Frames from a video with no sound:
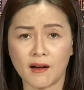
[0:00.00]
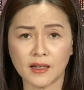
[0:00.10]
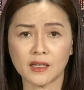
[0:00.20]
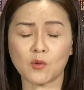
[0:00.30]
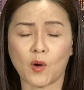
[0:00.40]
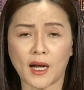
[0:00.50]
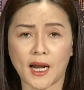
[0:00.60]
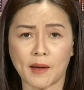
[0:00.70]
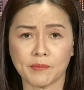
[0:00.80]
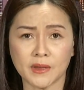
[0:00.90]
có kết
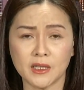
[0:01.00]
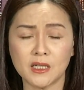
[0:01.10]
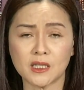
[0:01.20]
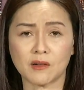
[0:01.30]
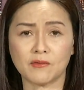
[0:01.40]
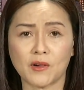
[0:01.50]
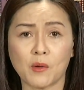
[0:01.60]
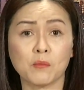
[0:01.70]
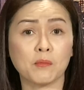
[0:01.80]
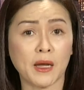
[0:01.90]
quả là âm tính trong
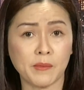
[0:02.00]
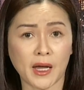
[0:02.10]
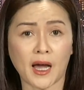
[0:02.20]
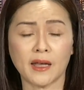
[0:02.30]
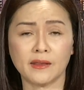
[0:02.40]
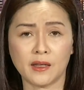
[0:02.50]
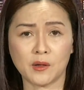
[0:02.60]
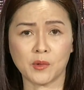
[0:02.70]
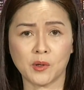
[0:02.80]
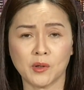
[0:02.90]
vòng 72
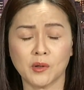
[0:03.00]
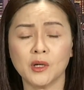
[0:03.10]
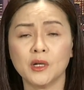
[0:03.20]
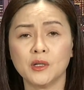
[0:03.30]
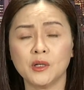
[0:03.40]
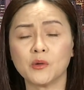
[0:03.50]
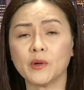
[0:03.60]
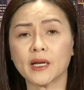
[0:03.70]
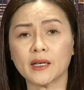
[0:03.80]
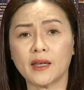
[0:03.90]
tiếng đồng hồ.
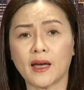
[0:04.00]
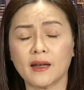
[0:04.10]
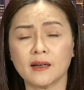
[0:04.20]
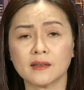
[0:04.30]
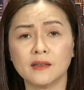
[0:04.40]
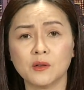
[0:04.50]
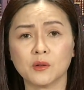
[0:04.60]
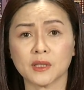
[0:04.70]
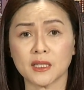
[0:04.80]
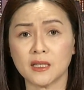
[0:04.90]
Nếu quý khán giả là cư
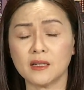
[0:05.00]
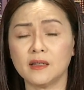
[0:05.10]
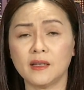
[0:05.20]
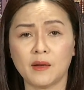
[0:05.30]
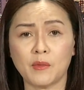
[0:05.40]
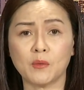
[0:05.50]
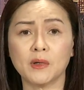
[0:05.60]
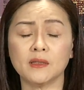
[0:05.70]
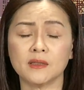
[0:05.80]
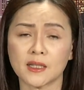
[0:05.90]
ngụ tại Sydney hay
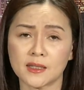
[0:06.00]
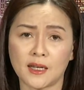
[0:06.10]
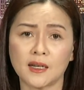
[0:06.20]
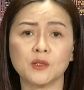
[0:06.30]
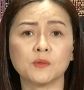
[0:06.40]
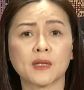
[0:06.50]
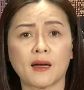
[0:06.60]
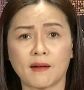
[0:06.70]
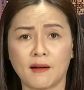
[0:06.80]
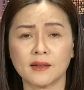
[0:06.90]
Melbourne, chắc chắn là chúng
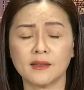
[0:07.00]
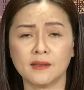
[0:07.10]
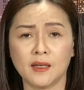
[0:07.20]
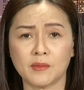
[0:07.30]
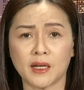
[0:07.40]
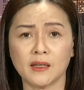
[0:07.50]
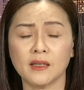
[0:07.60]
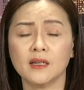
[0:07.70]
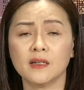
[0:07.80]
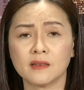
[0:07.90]
ta có kinh nghiệm
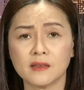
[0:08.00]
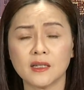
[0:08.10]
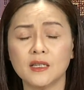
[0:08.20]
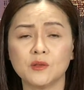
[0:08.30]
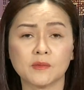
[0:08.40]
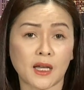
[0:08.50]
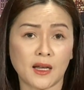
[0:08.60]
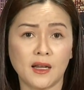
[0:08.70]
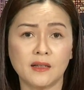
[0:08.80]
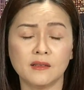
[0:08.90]
này. Trước khi chúng
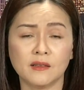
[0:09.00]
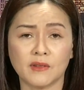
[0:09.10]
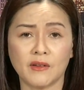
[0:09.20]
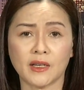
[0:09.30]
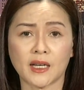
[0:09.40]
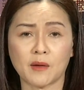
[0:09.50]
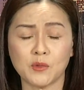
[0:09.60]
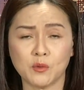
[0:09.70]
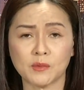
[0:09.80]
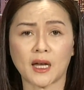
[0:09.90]
ta lên đường về Việt
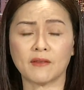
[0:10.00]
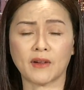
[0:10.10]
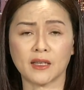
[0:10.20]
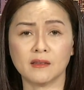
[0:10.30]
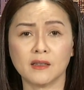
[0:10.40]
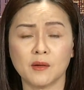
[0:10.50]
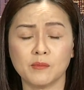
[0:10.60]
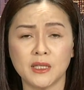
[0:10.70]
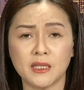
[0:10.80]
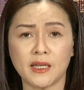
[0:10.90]
Nam, chúng ta phải thử
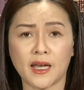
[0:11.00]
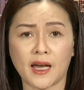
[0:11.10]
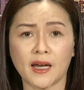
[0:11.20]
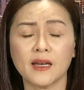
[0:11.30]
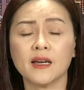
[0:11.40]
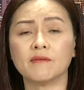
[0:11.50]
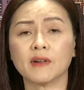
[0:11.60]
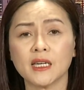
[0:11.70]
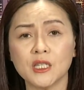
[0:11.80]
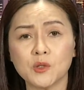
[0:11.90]
nghiệm PCR. Và